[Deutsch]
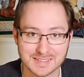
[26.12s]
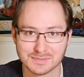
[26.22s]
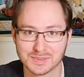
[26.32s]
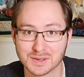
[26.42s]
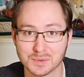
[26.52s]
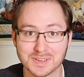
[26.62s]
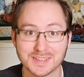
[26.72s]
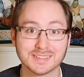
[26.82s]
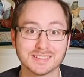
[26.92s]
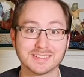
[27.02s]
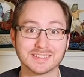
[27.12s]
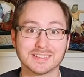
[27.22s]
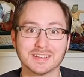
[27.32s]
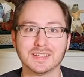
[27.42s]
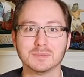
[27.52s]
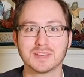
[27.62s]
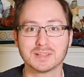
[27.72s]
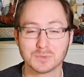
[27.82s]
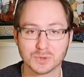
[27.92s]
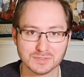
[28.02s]
herzlich willkommen in
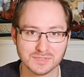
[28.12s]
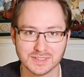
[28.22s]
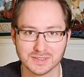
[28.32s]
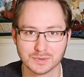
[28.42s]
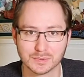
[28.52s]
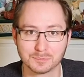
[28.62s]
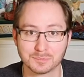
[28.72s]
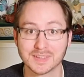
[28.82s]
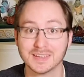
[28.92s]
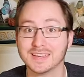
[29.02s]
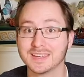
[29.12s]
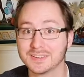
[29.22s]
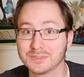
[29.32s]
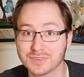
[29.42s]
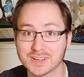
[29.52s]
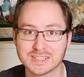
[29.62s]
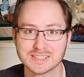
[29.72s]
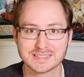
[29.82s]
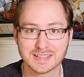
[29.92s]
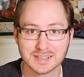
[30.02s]
meinem neuen Video. Ja, die
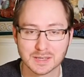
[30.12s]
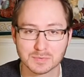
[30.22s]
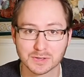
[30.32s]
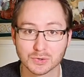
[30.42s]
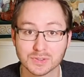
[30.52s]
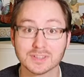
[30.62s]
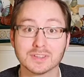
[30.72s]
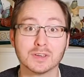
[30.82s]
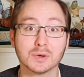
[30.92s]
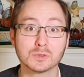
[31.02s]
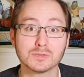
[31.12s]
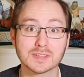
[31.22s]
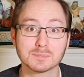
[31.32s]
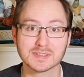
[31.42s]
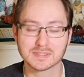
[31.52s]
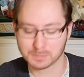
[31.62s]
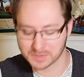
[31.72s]
Faschingszeit hat begonnen und was passt da